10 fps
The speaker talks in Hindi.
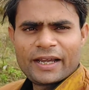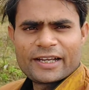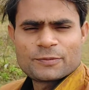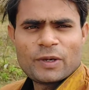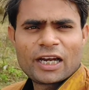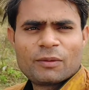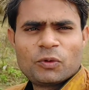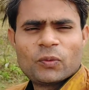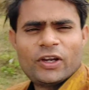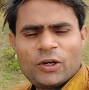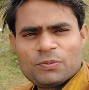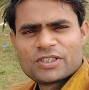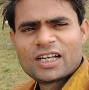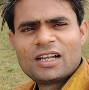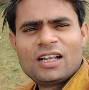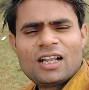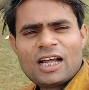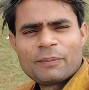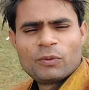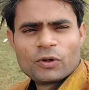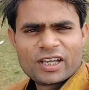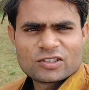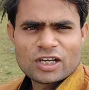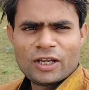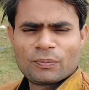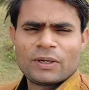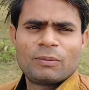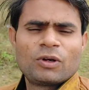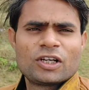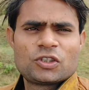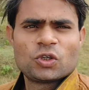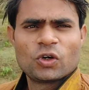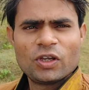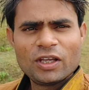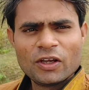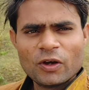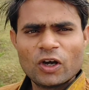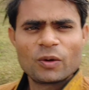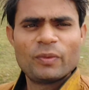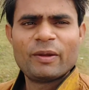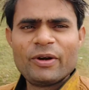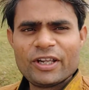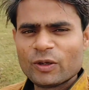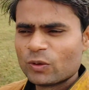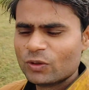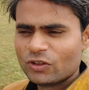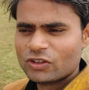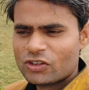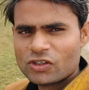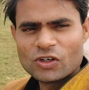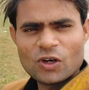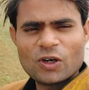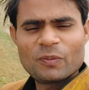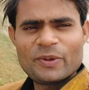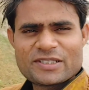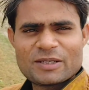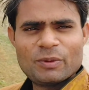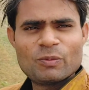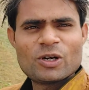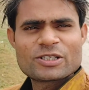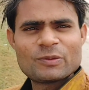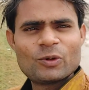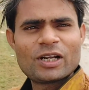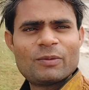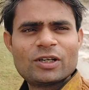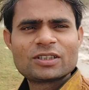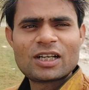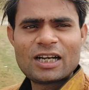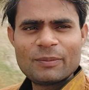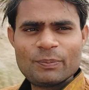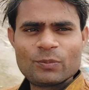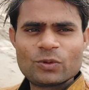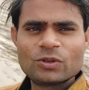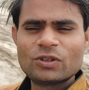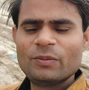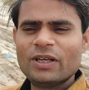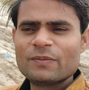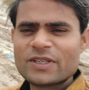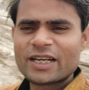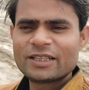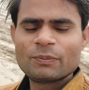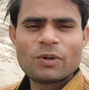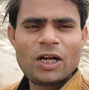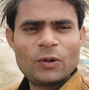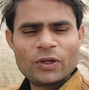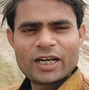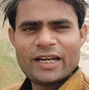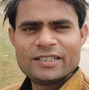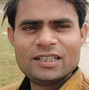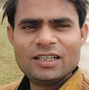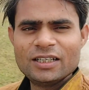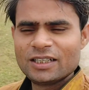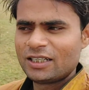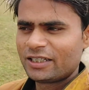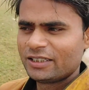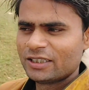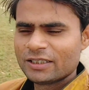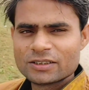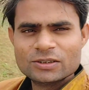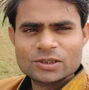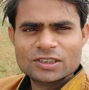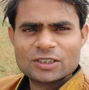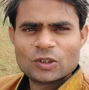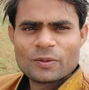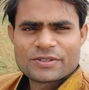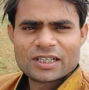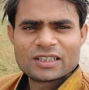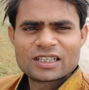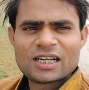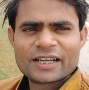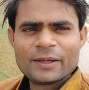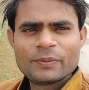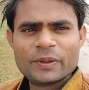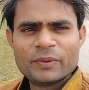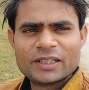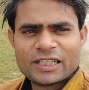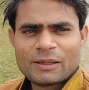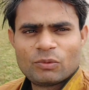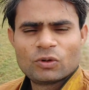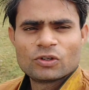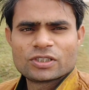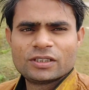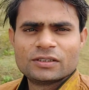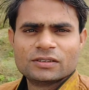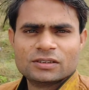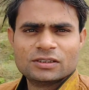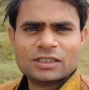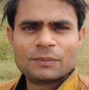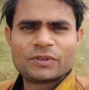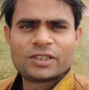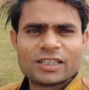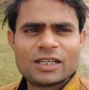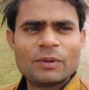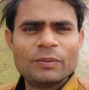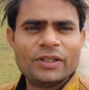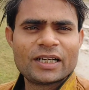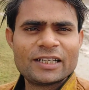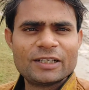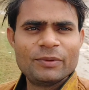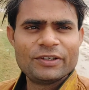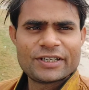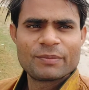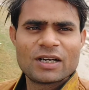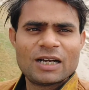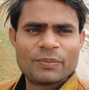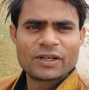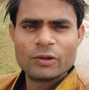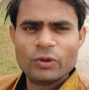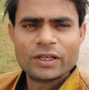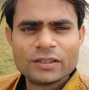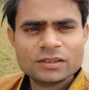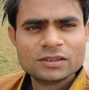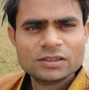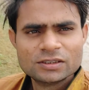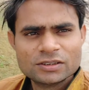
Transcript: हाय गाइस वेलकम टू माय यूट्यूब चैनल आप लोग कैसा आए आप लोग अच्छे हो गए और मैं भी ठीक हूँ और बस अभी मौसम हो रहा है बहुत ख़राब तो अभी हम जा रहे थे पहाड़ों की राइड के लिए निकल रहे हैं इधर तो अभी चलते हैं आगे फिर मिलते हैं आप लोगों से जब तक हम अभी दिखाते हैं अभी इस टाइम कहाँ पे खड़े हुए हैं